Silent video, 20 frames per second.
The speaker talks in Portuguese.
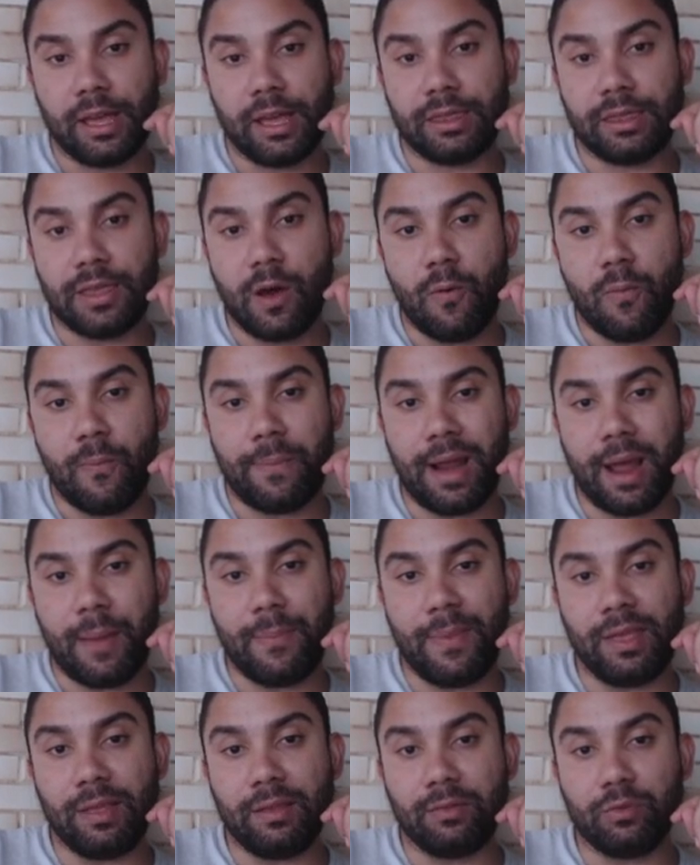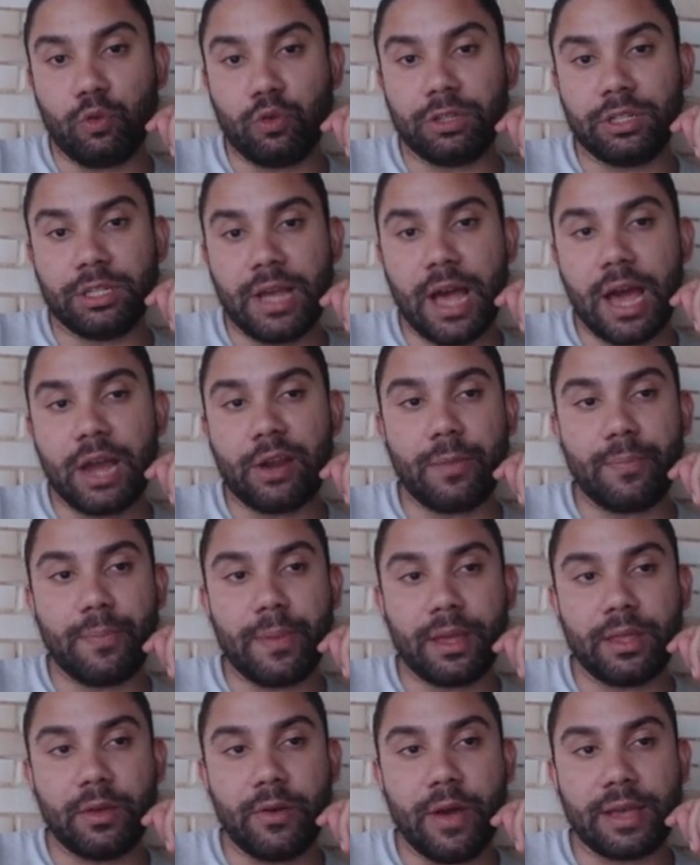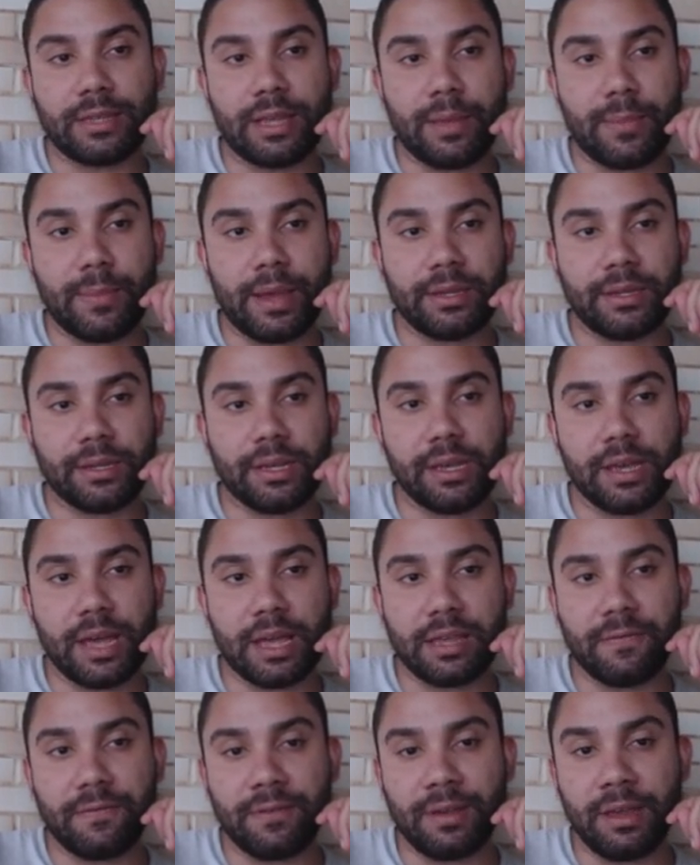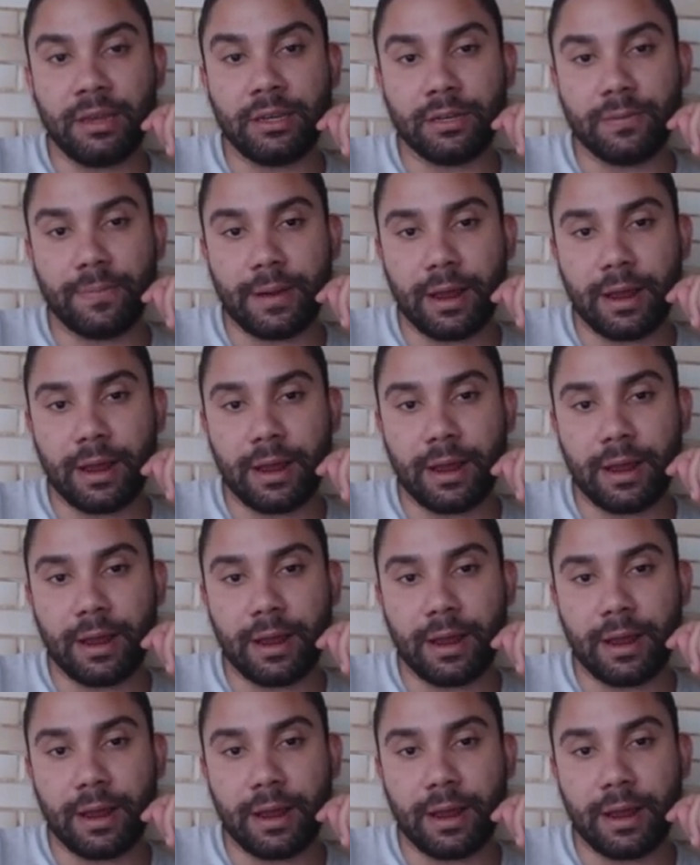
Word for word: Então, para mim, no diário ele perdeu essa média aqui que é de 20